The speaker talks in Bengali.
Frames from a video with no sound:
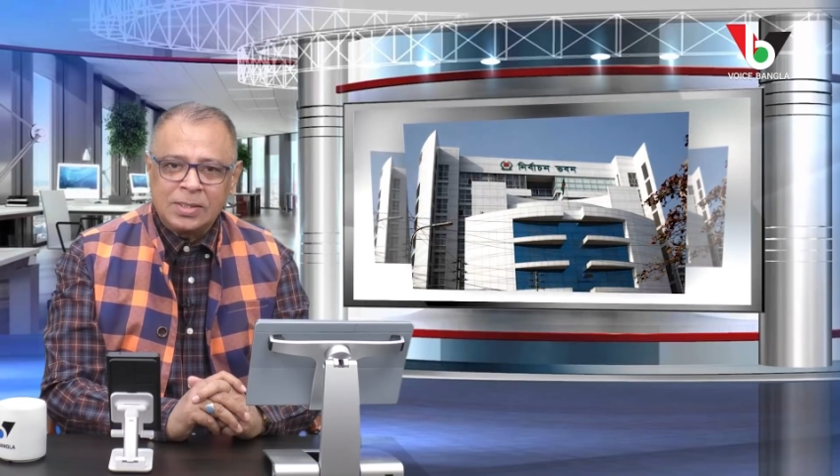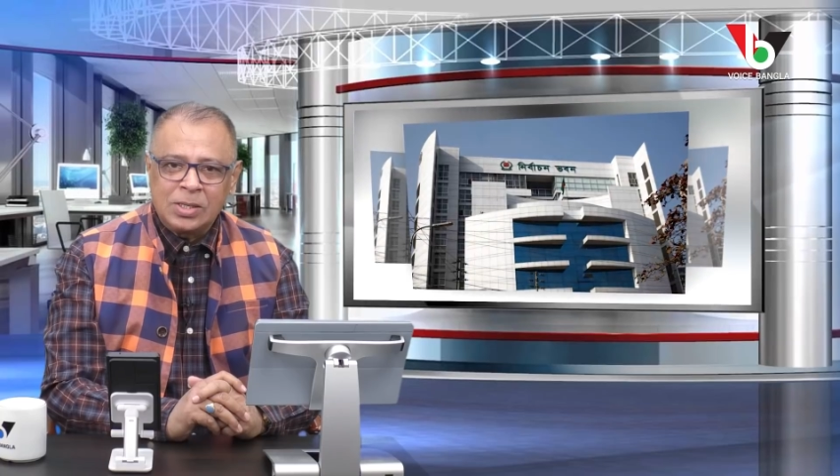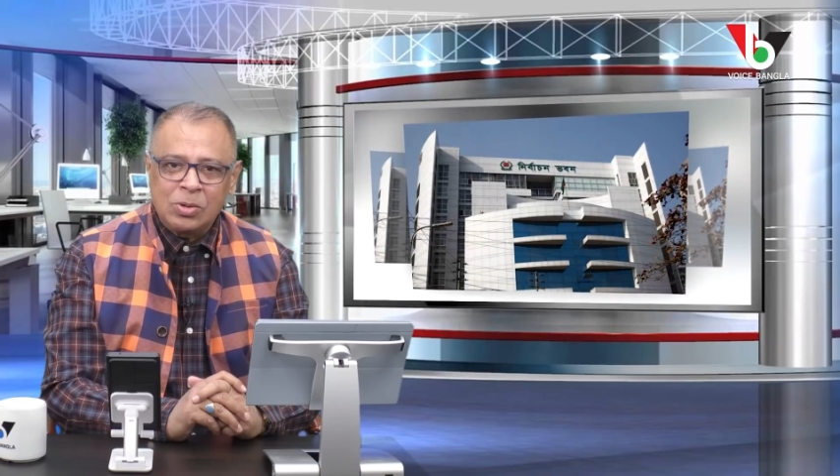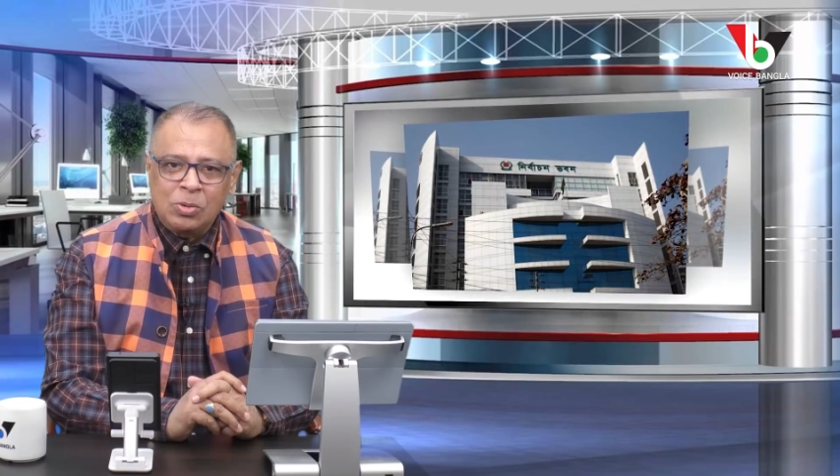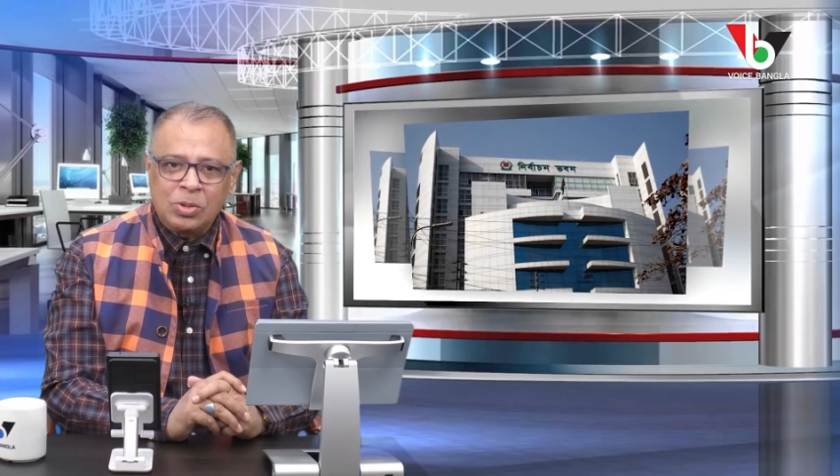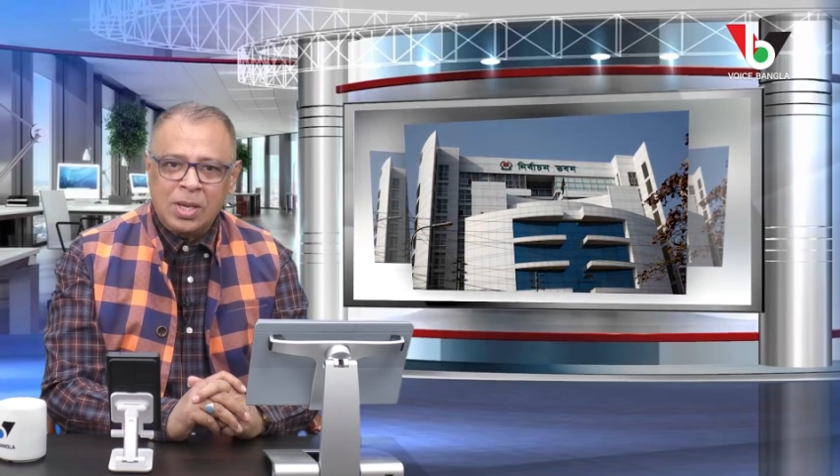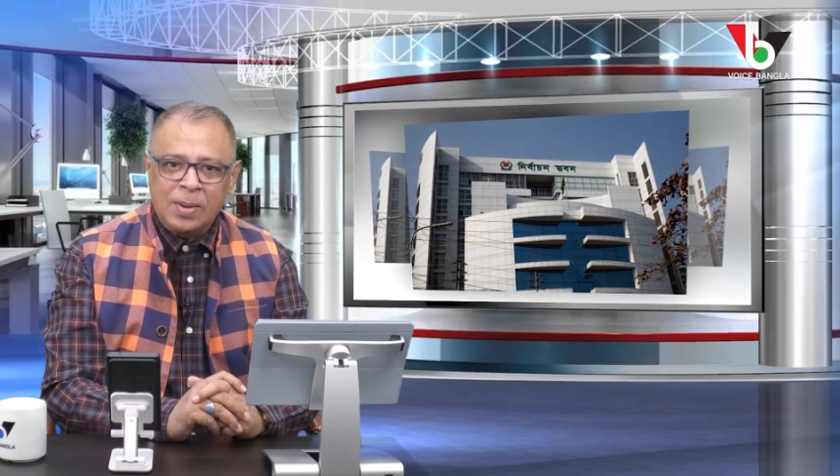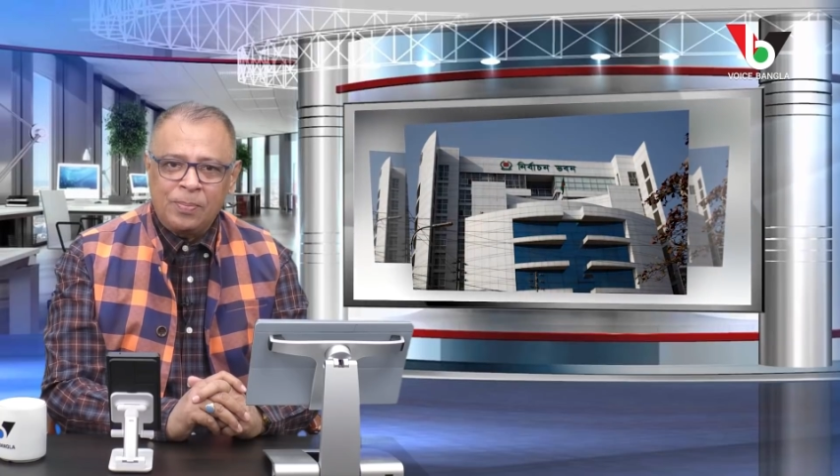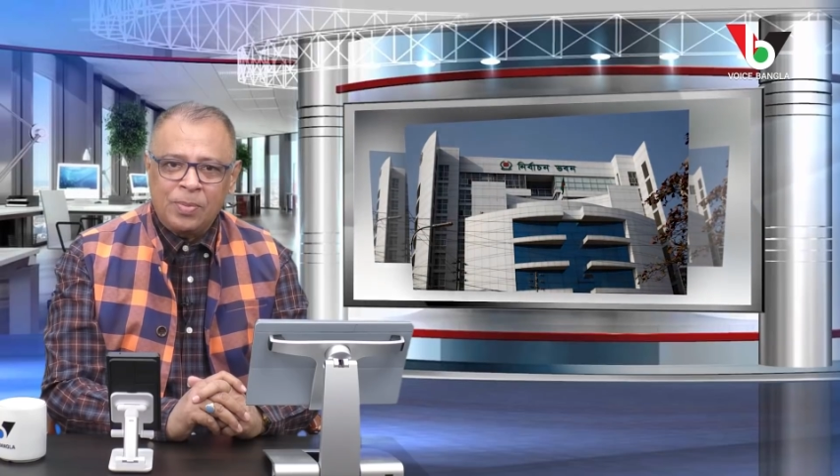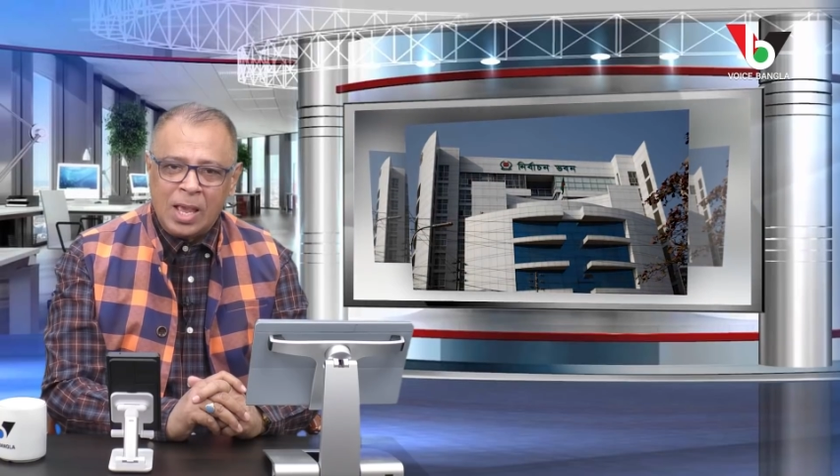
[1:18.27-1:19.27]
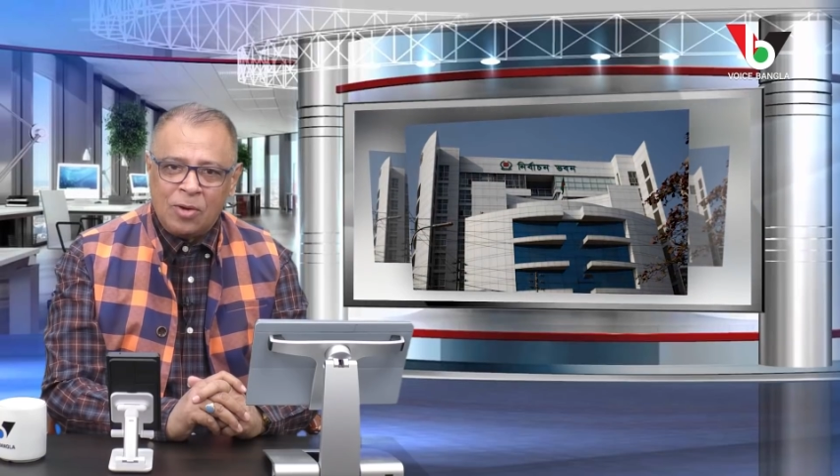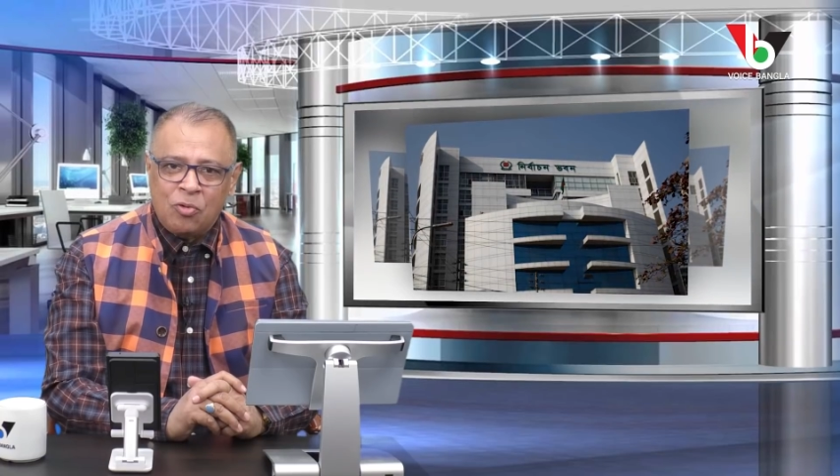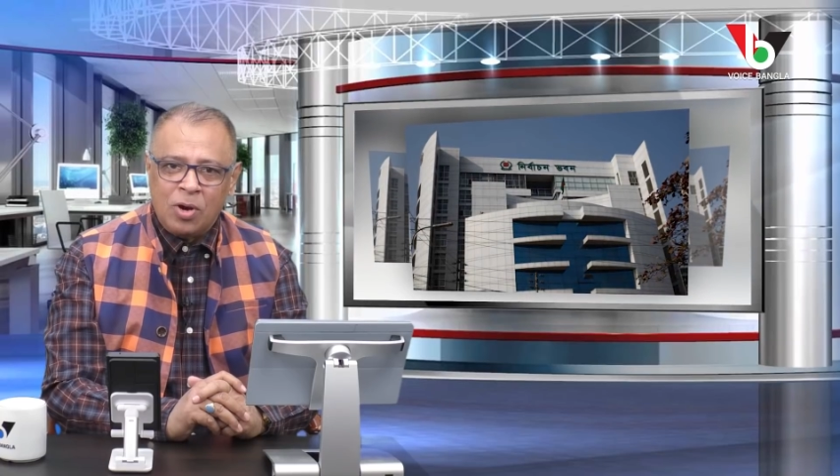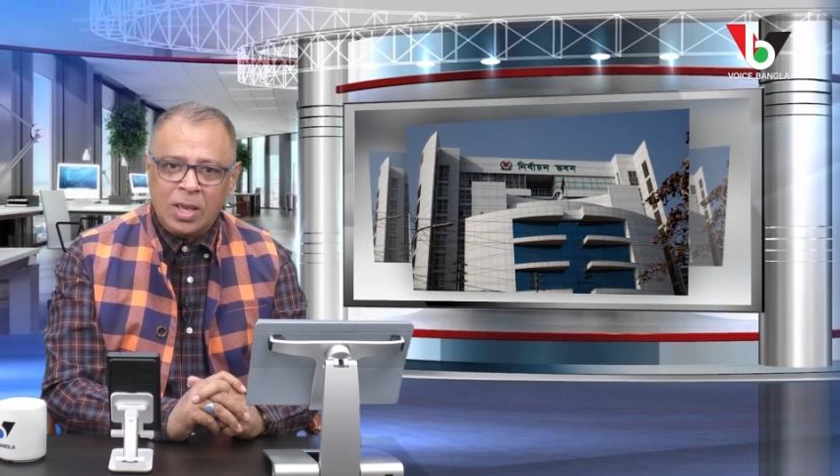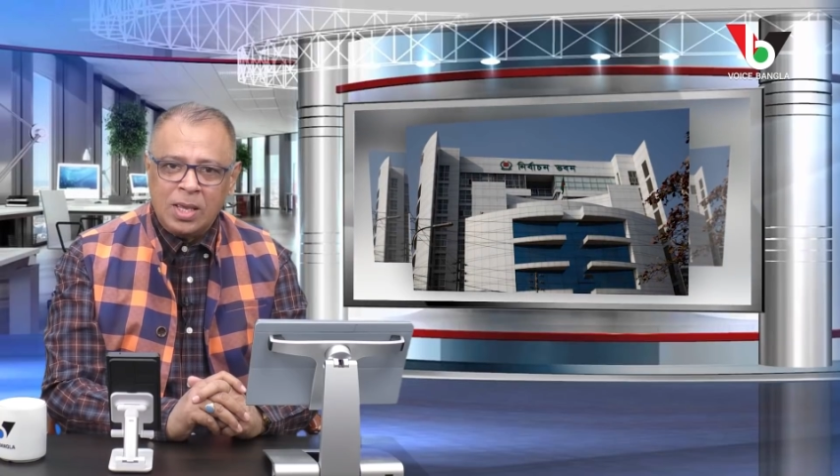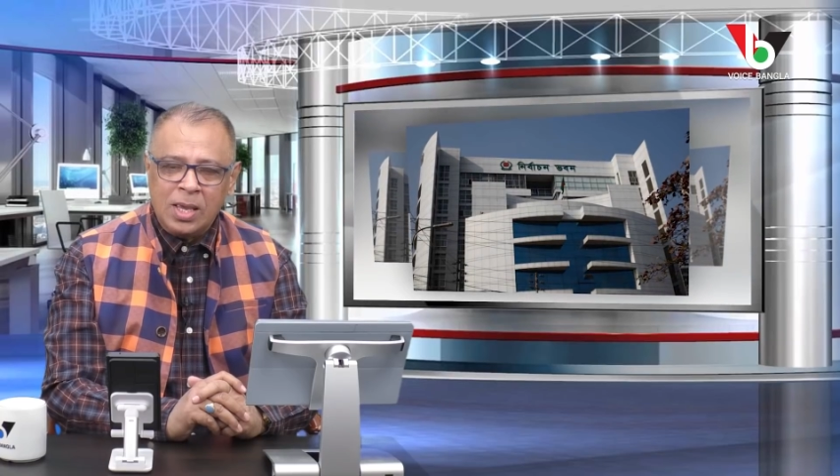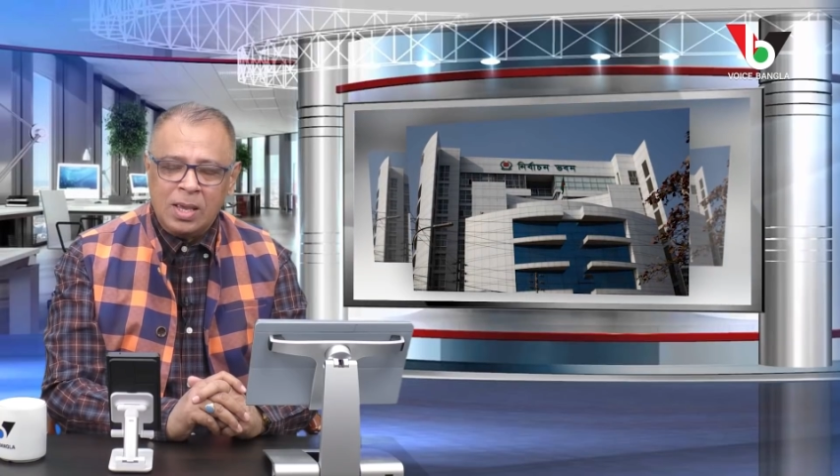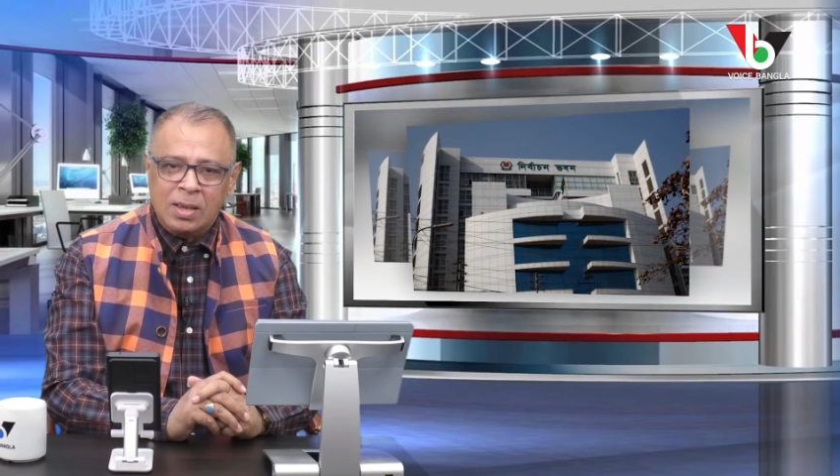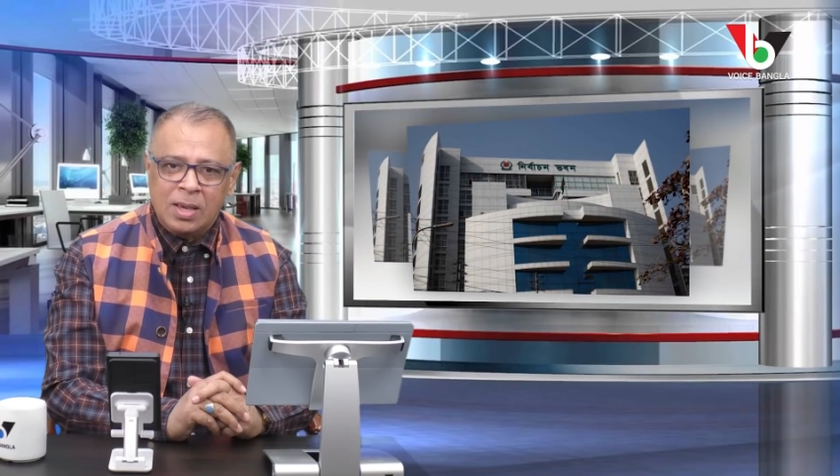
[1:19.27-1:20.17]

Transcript: সেটি হলো যে এর ফলে কি